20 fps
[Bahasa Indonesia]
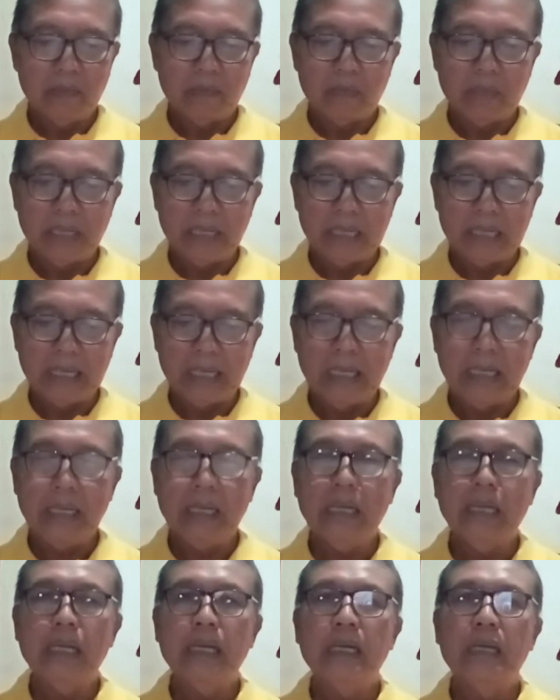maka
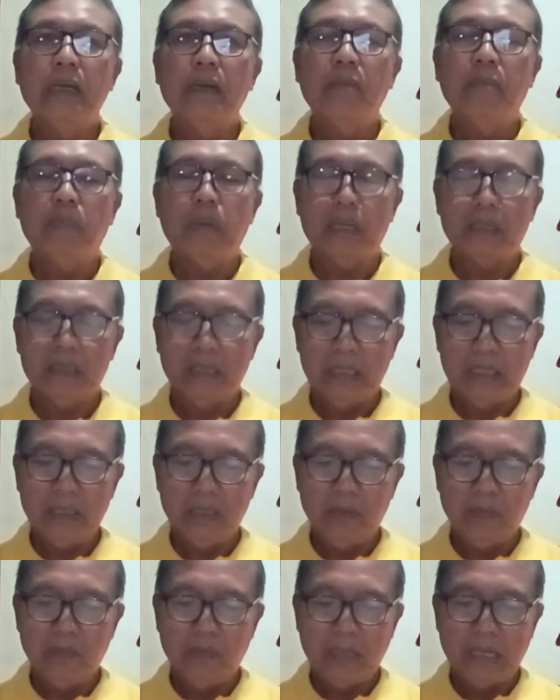
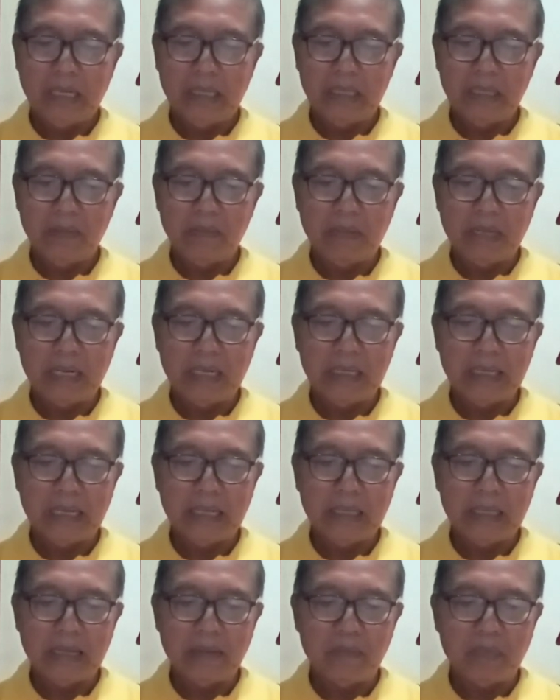Presidium Hati Maria
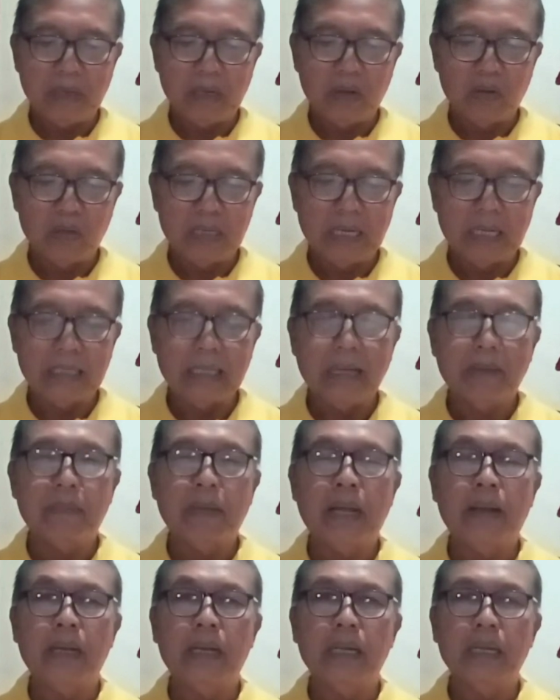Tak Bernoda
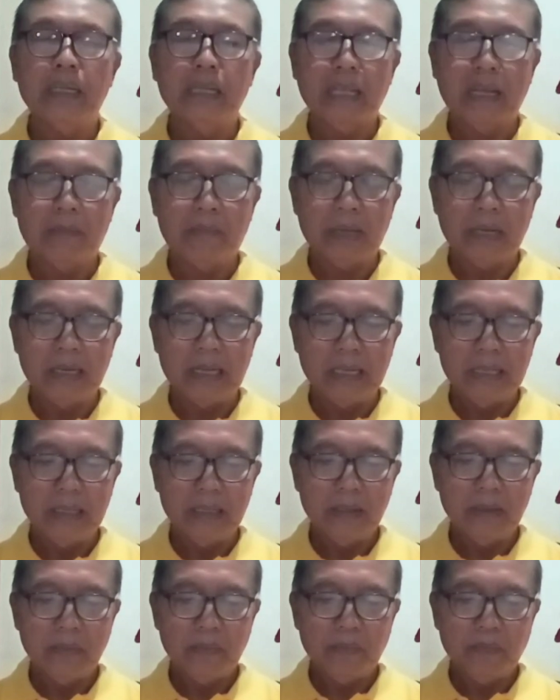Tabanan
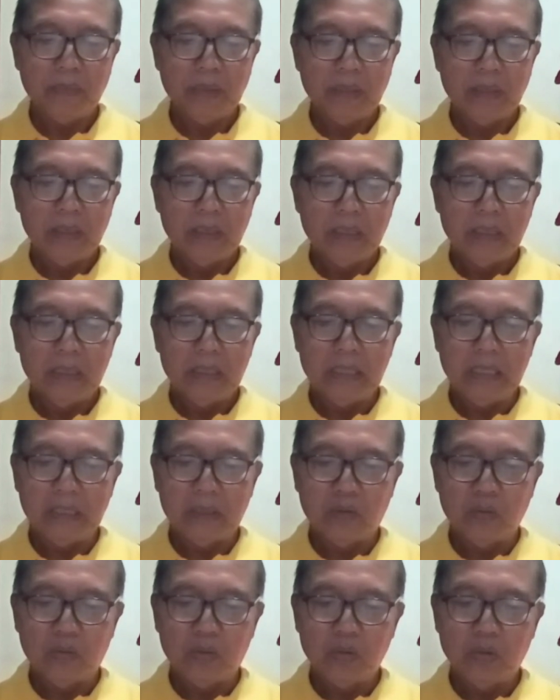
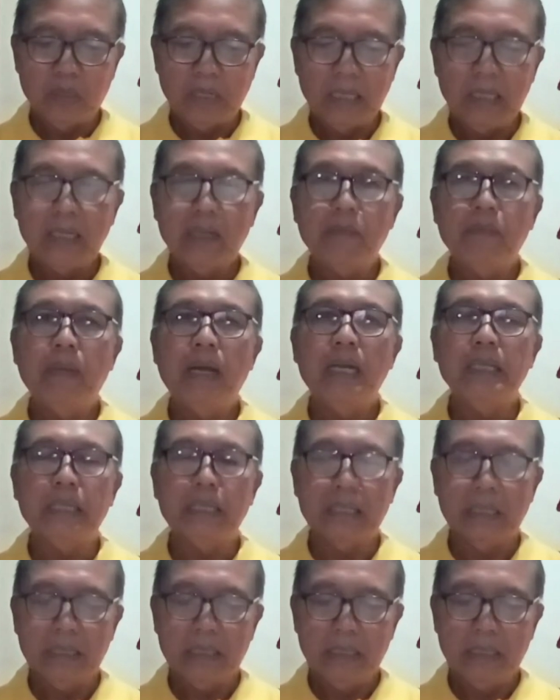dikukuhkan kembali